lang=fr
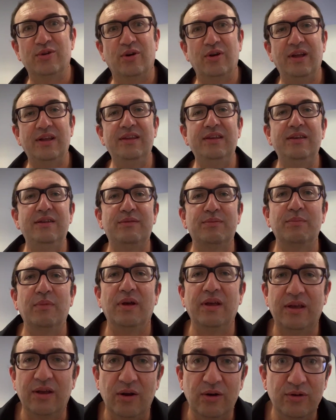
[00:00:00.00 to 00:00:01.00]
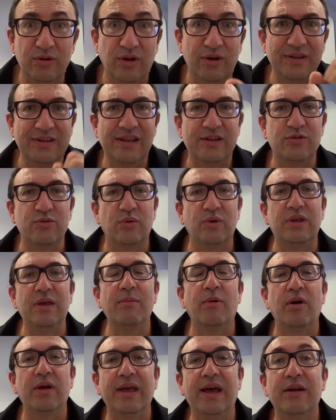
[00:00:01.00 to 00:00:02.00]
organismes et quelques organisations qui
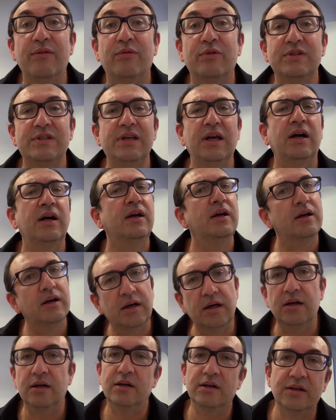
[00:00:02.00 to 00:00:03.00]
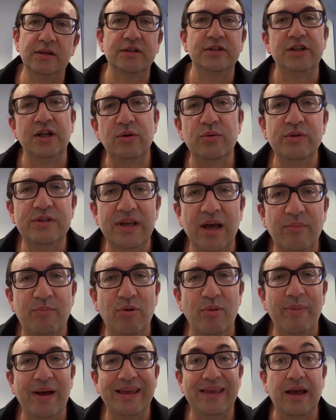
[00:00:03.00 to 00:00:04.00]
me regardent vont se dire, oh, oh, chez nous, c'est un
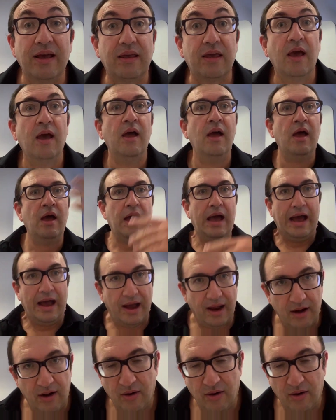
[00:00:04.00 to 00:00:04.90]
peu macaque. À